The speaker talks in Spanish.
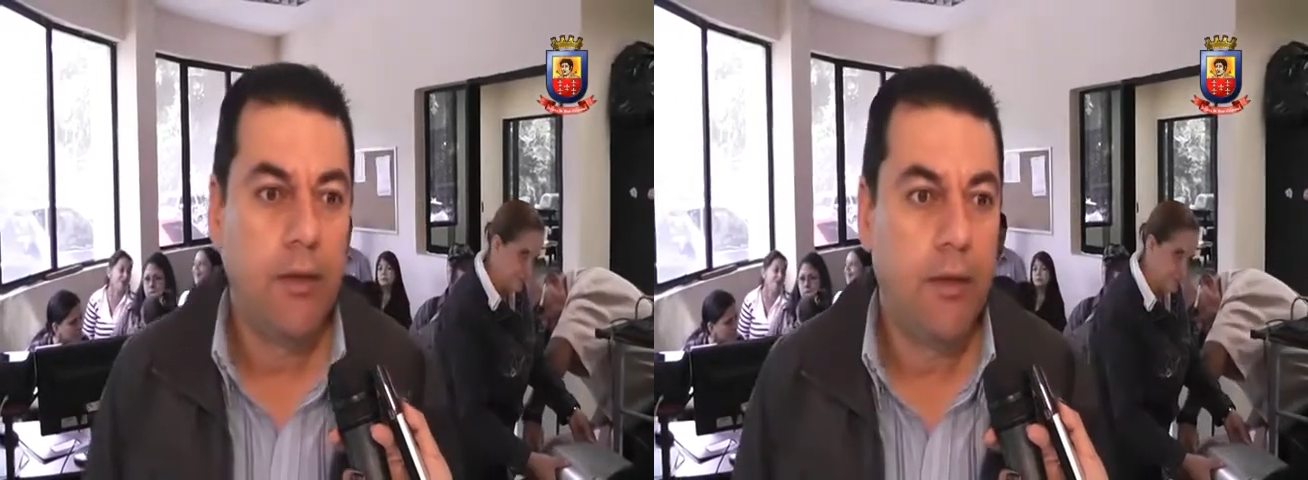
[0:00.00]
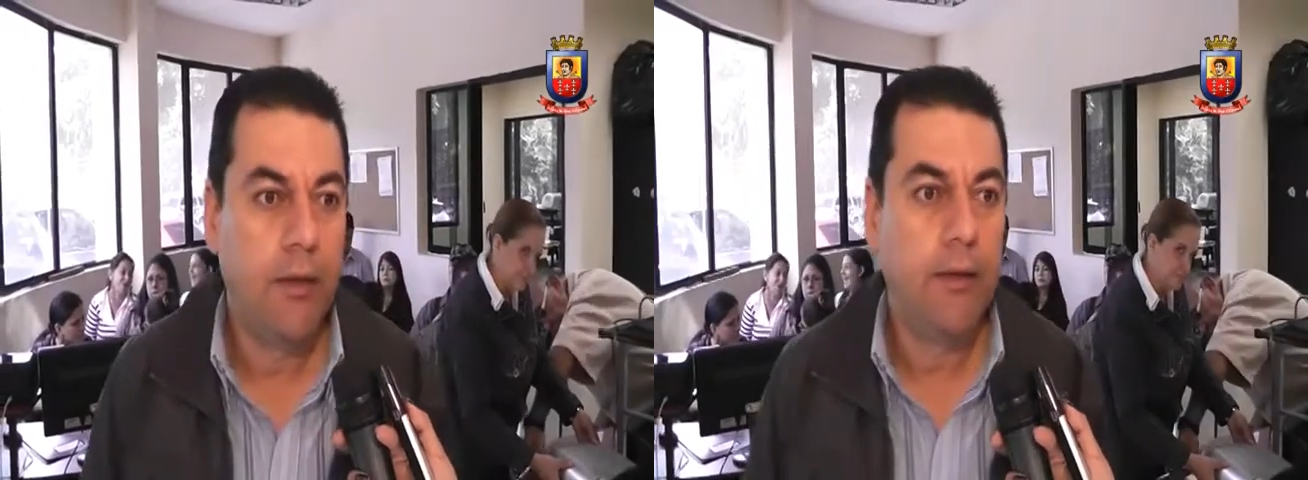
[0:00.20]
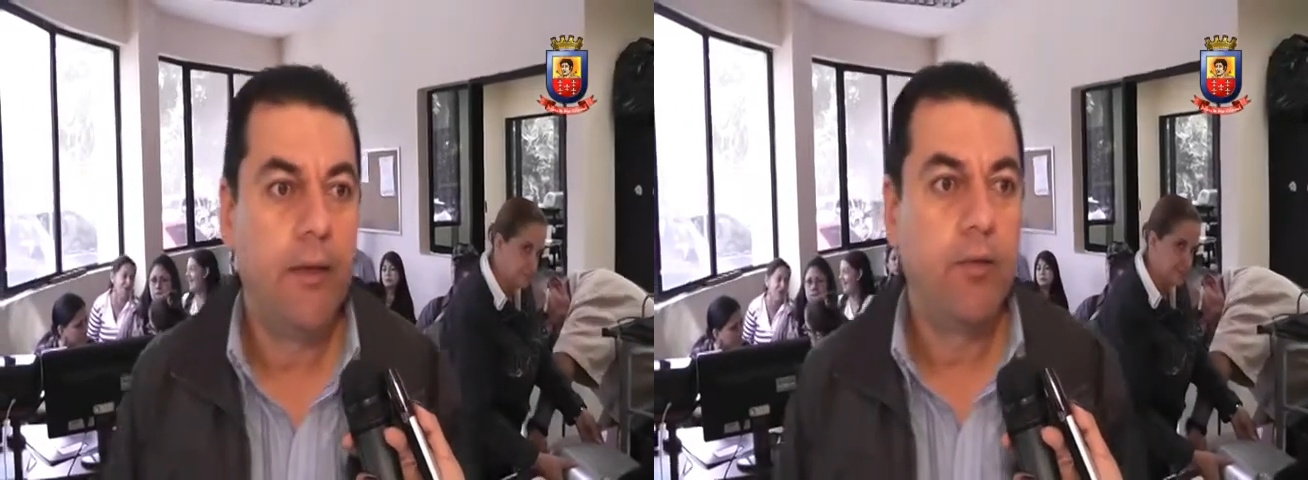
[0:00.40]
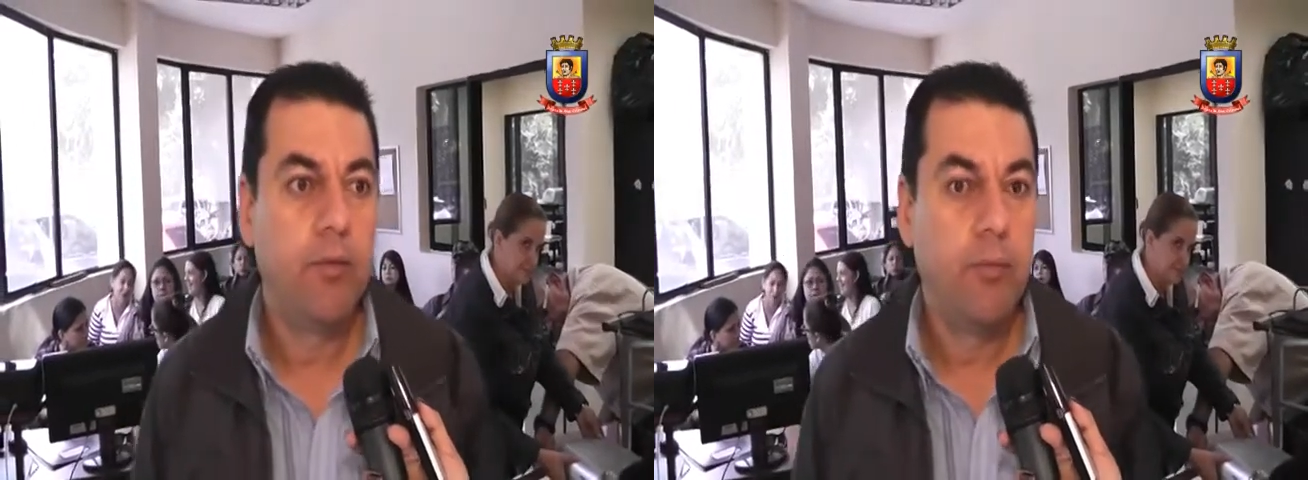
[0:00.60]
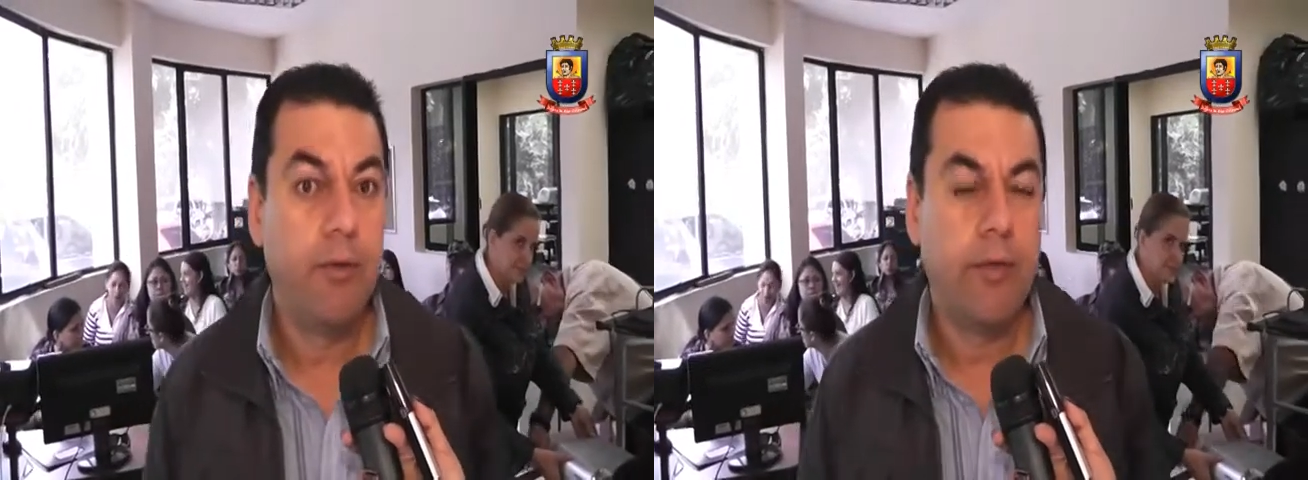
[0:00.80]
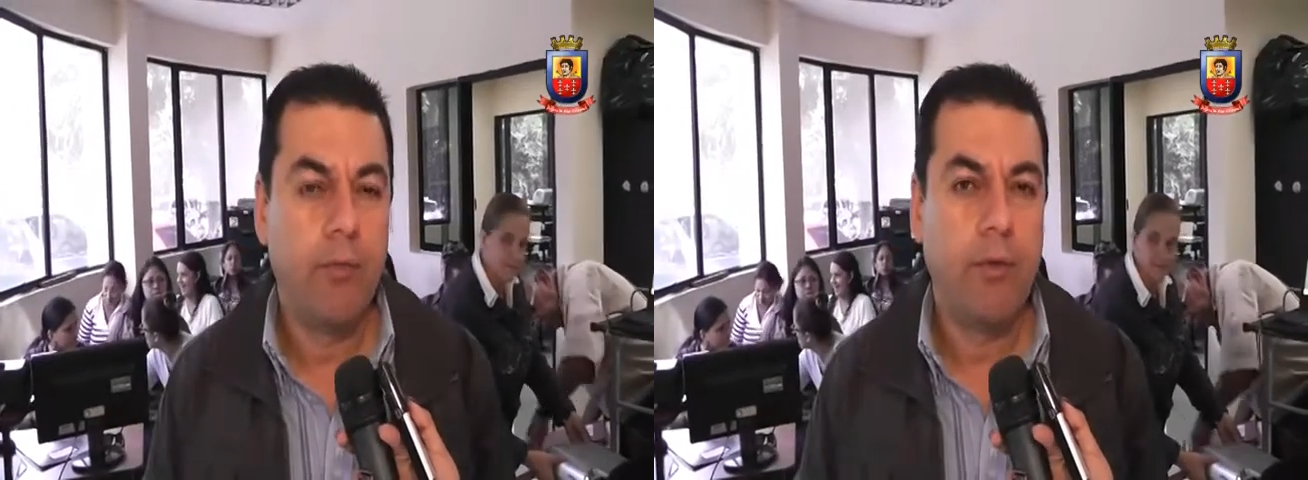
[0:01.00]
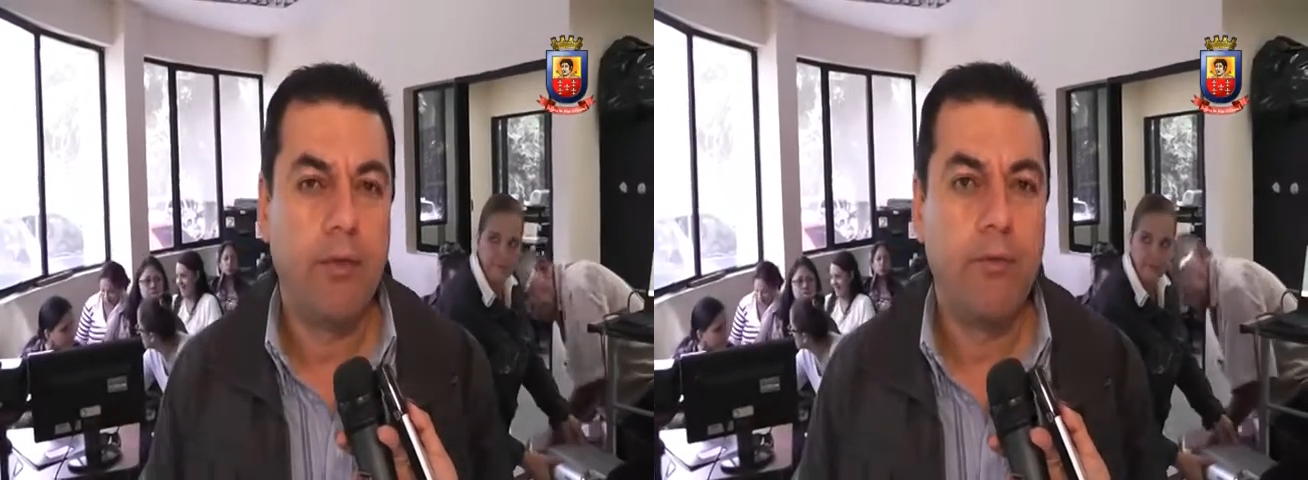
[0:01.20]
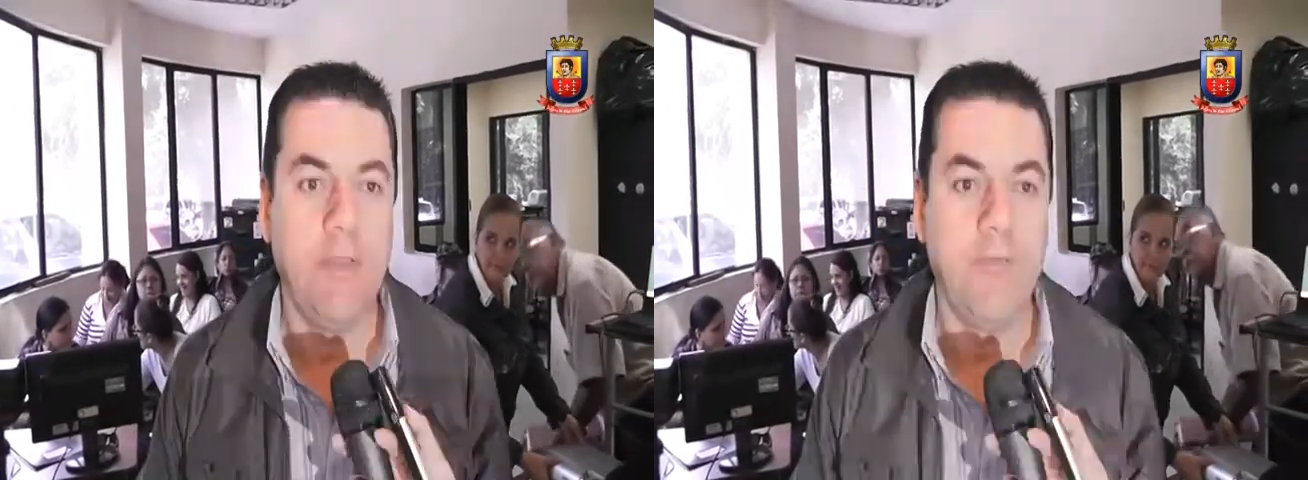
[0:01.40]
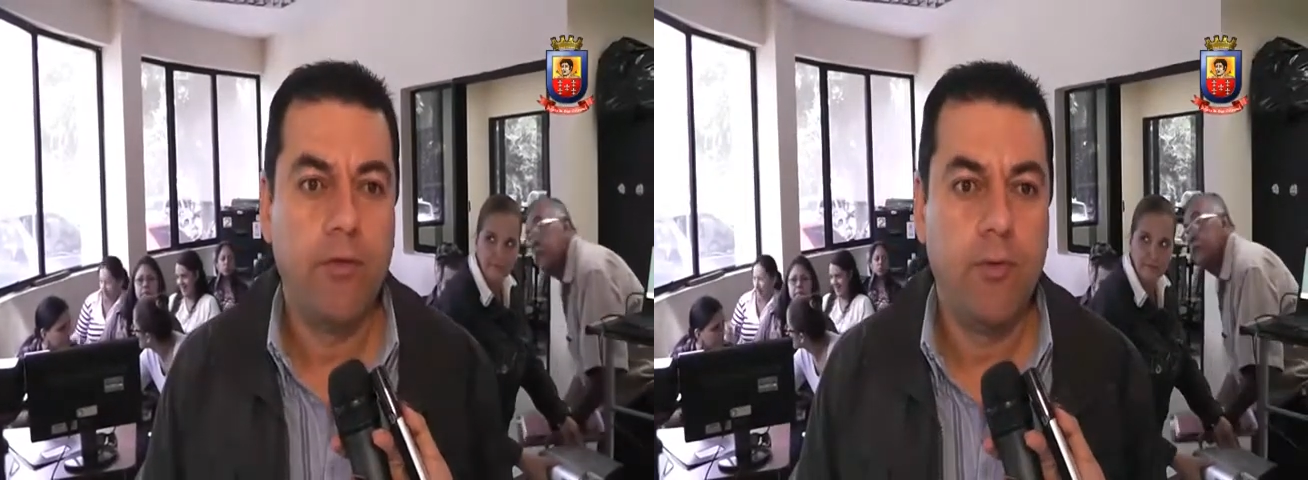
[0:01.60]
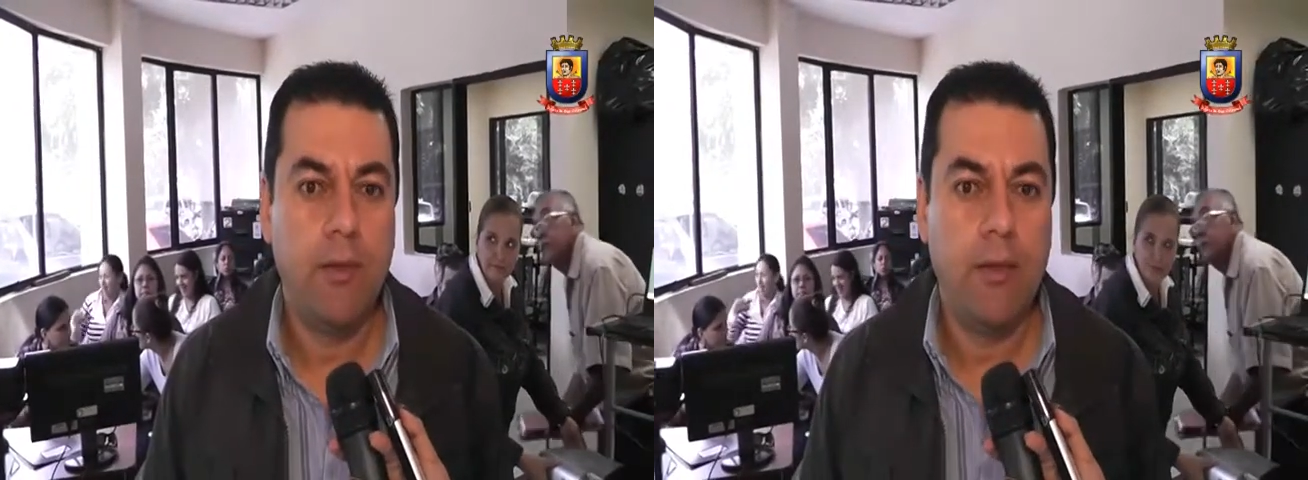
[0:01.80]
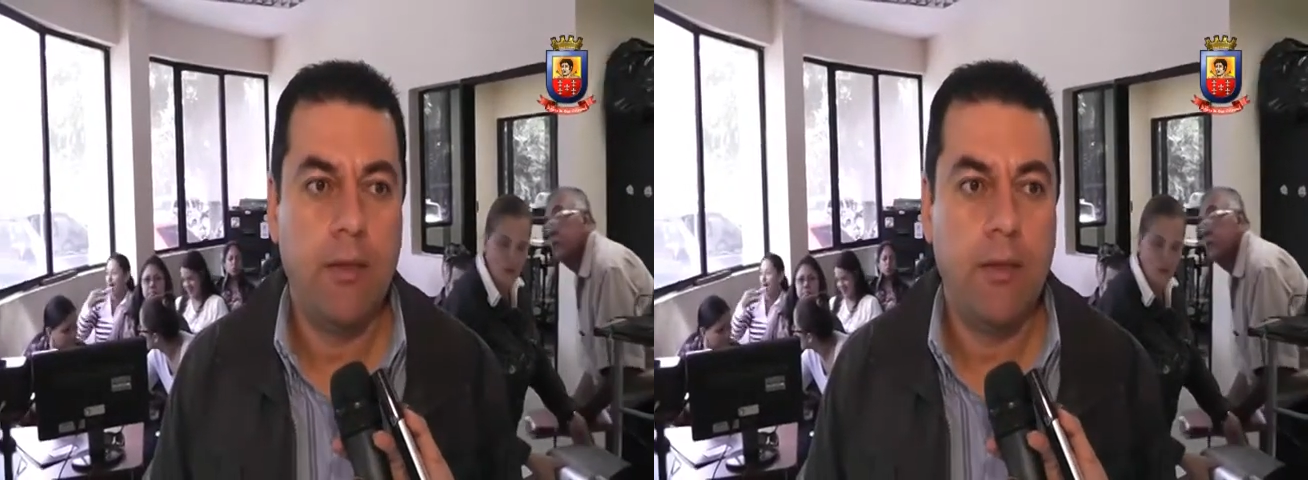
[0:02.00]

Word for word: En el día de hoy pues estamos dando inicio